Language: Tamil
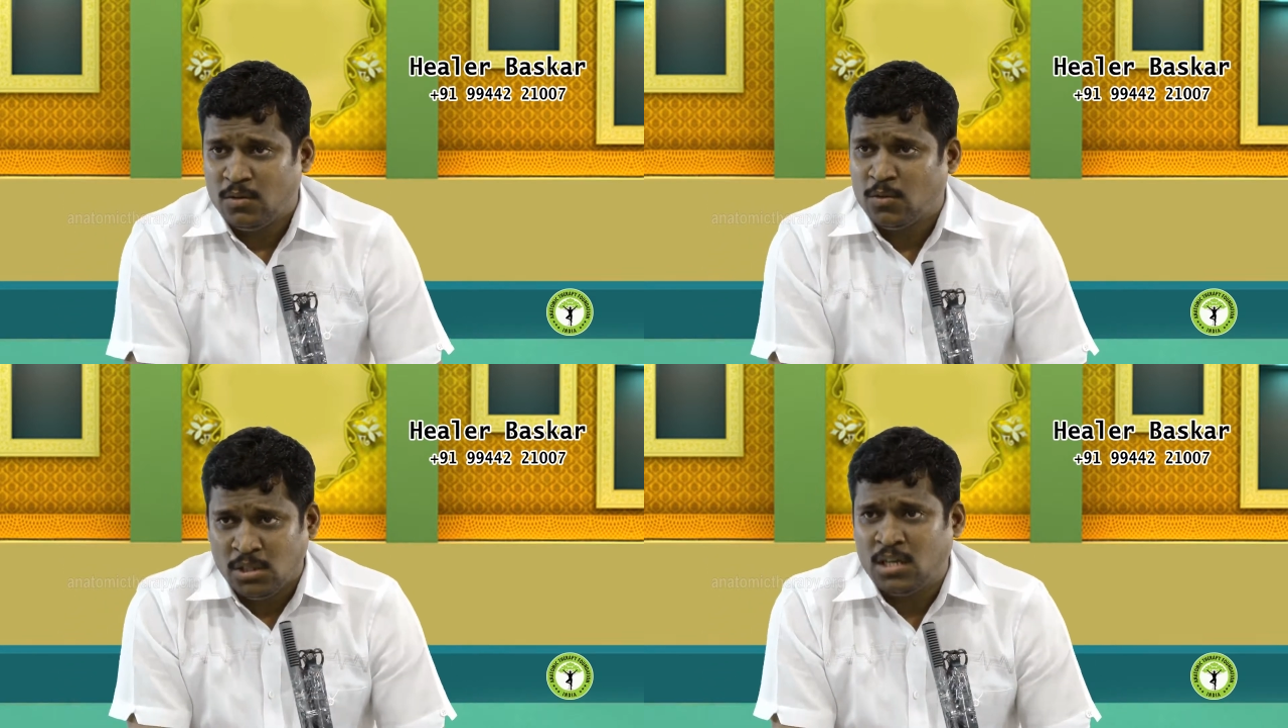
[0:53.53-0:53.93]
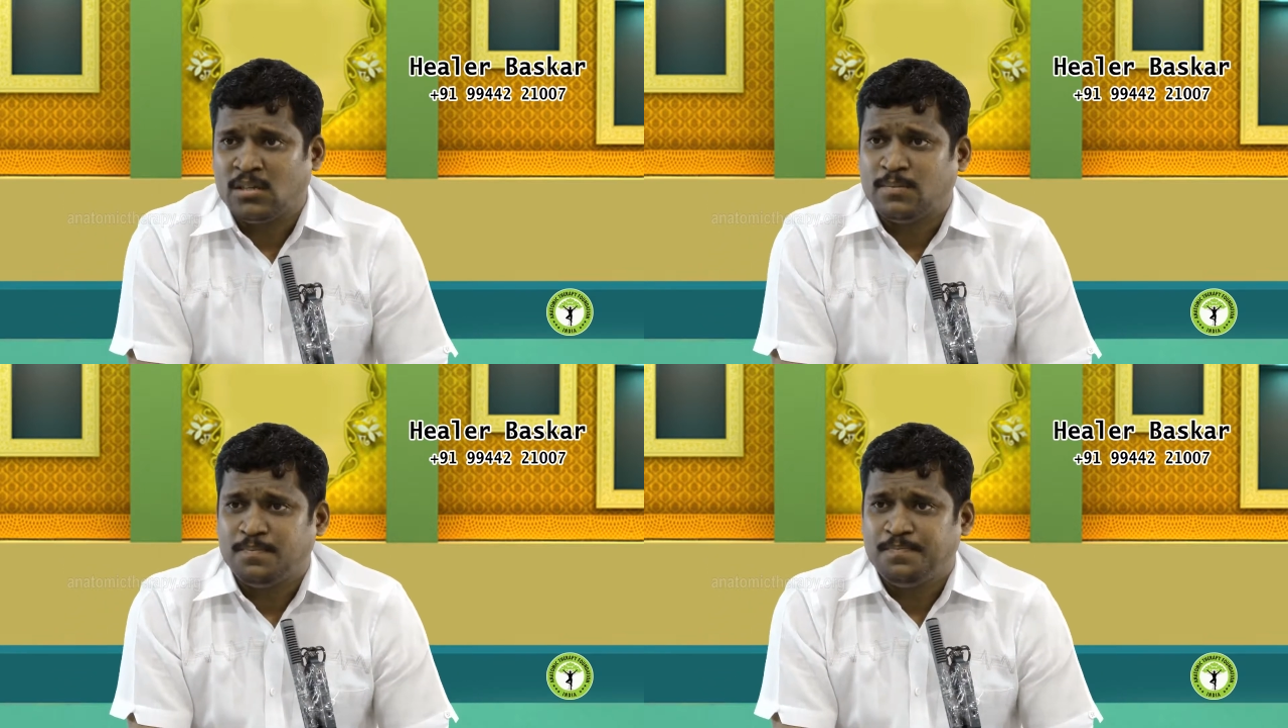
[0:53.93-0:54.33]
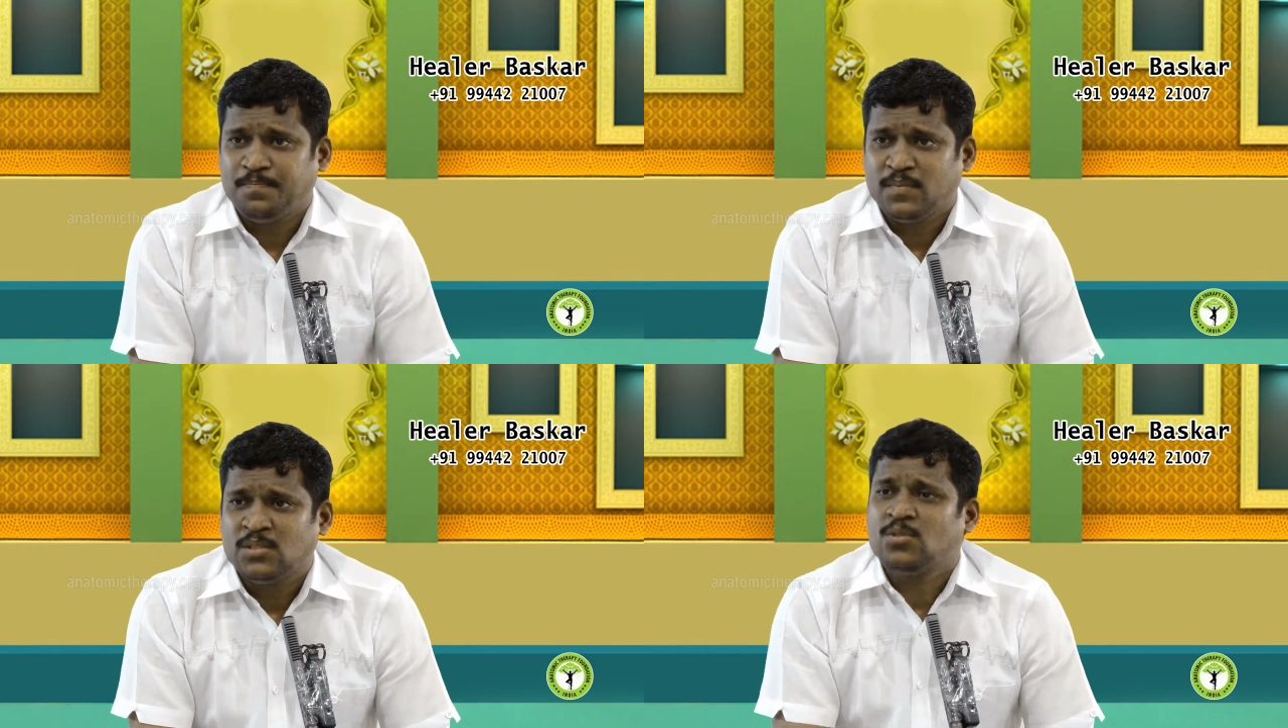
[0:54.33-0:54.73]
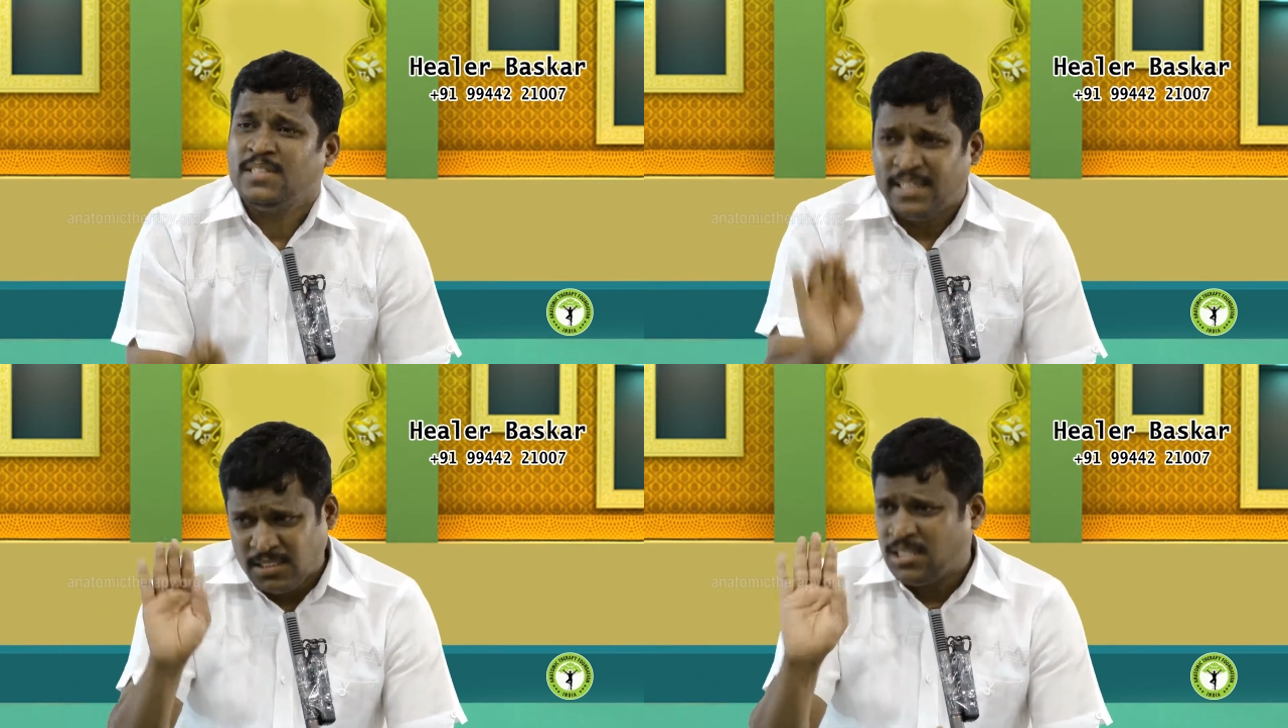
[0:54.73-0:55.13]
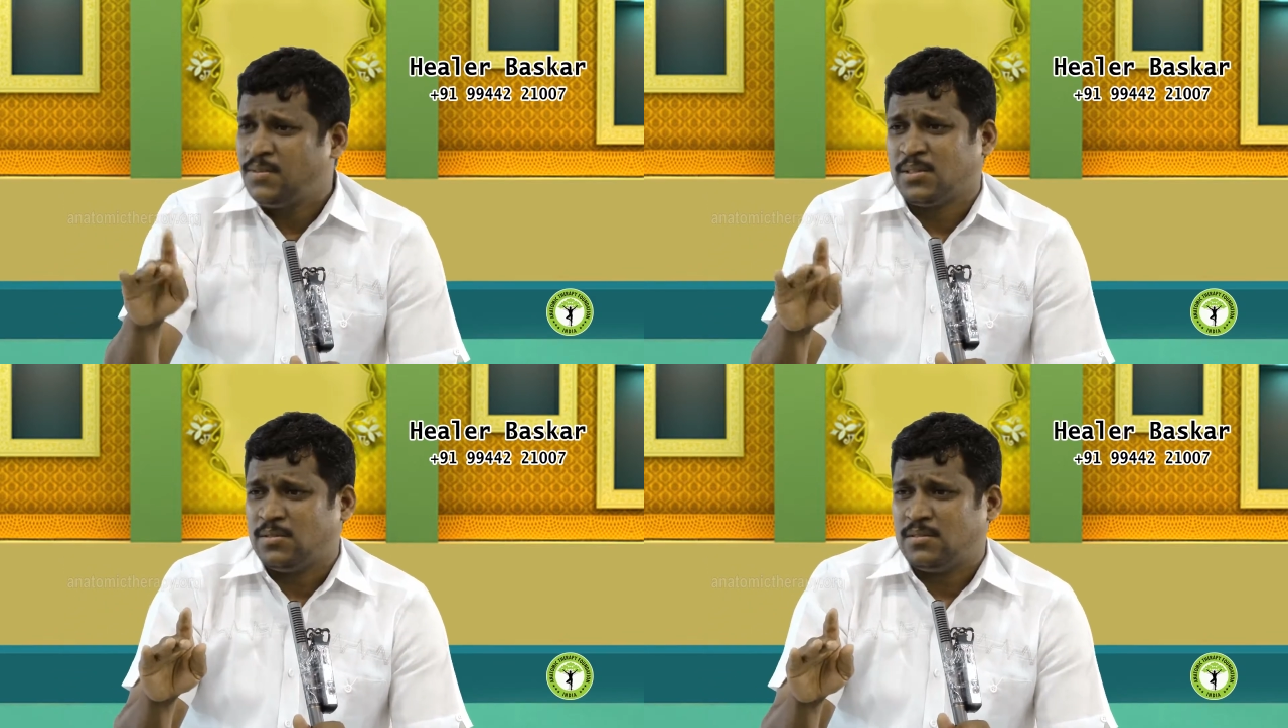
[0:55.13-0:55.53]
ஒரு உதாரணம் ஸோ நினச்சா
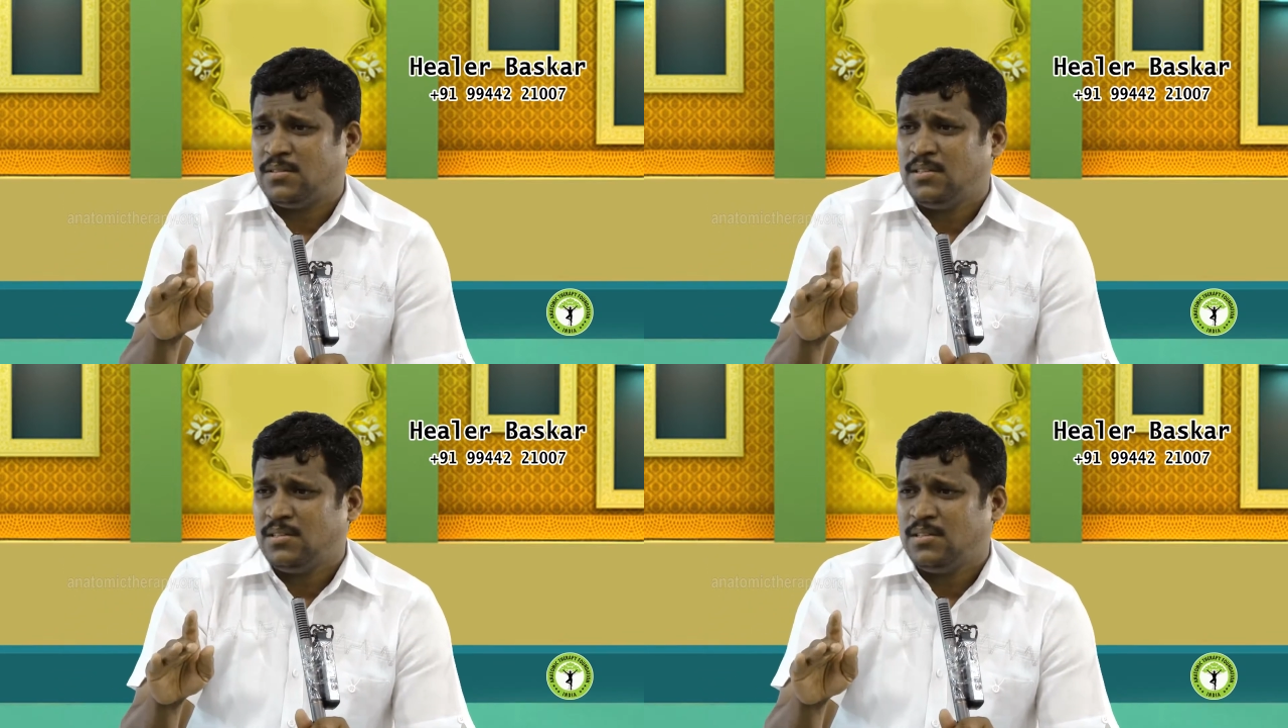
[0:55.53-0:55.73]
வரும்